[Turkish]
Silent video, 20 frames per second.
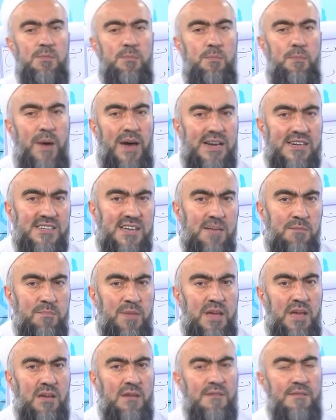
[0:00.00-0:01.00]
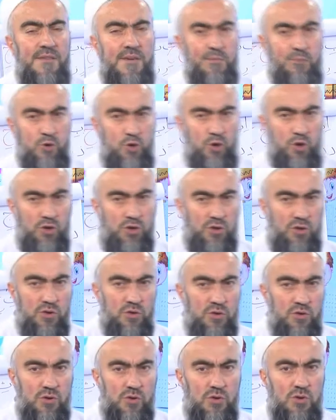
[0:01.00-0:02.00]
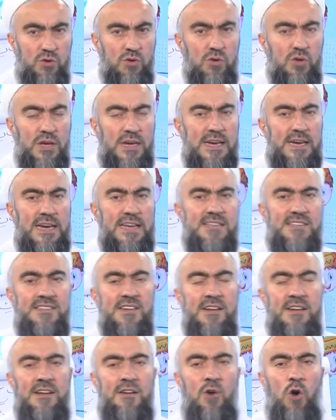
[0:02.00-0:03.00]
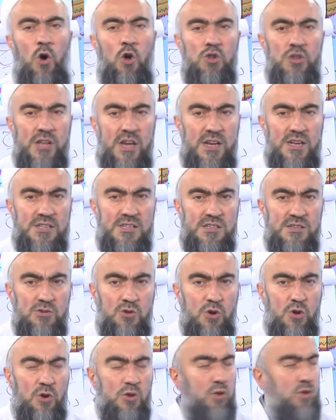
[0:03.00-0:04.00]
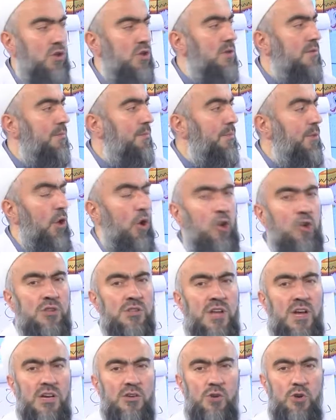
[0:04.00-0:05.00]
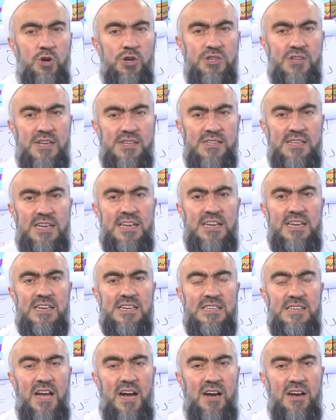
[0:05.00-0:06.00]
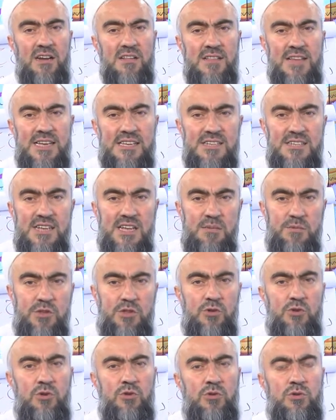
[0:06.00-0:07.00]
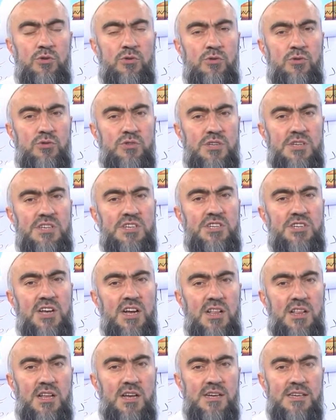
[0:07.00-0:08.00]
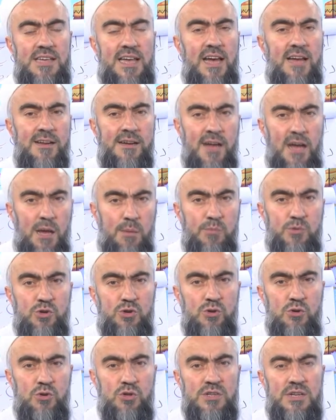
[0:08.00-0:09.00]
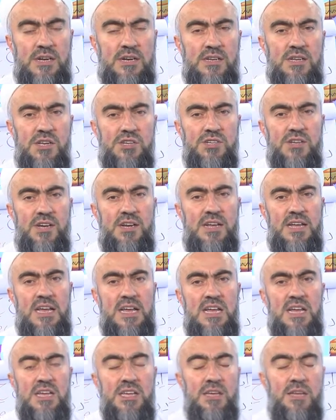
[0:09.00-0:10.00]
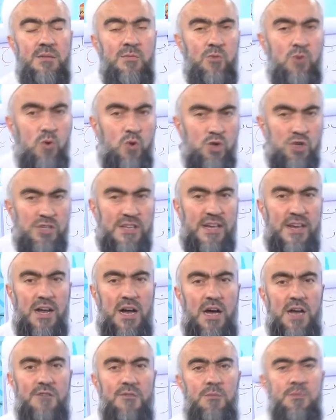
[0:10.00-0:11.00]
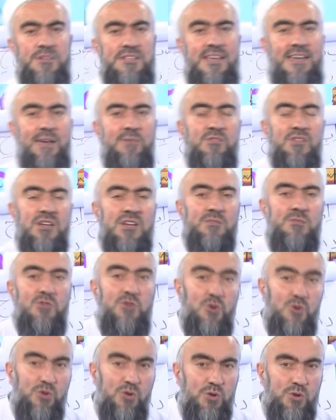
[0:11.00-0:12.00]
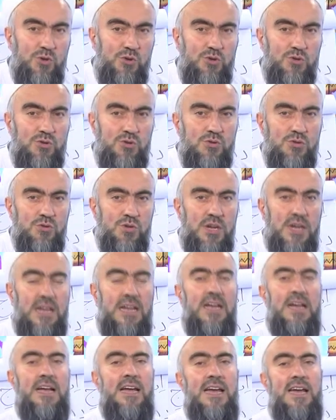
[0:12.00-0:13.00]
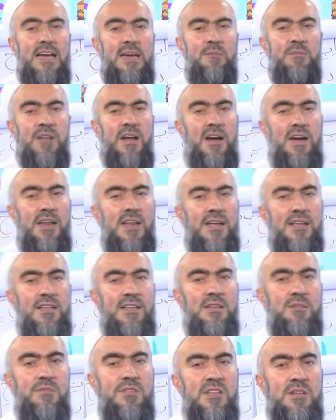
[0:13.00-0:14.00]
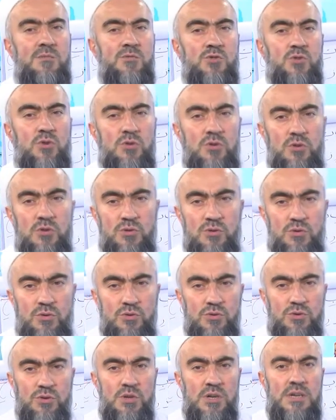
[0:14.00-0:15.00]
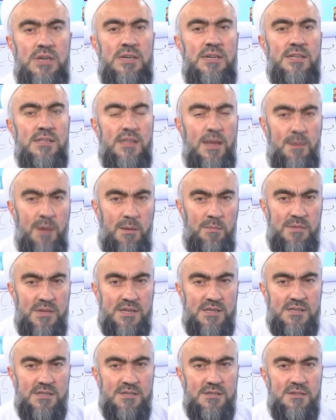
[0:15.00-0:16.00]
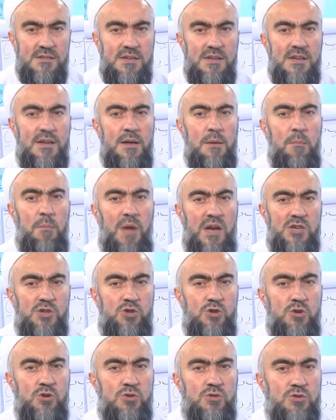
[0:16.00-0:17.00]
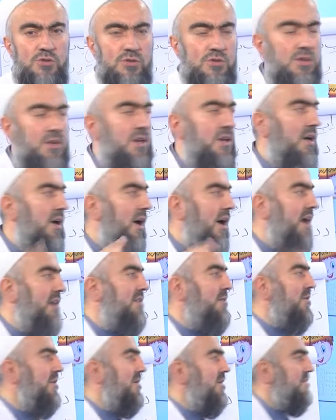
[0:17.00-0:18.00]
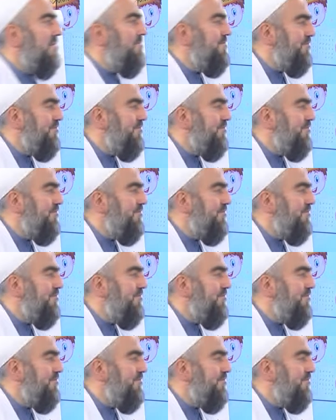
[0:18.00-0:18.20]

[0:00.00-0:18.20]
Perşembe ve bugün Esre'nin 10 tanesini gördük. Bir 10 daha göreceğiz. Yarın da Esre'yi bitiriyoruz inşallah. Yani ne yapmış oluyoruz arkadaşlar? 29 tane harfimizi hem tanımış oluyoruz hem de hareketleri bitirmiş oluyoruz. Tamam mıyız? Başlıyoruz. Hadi bakalım.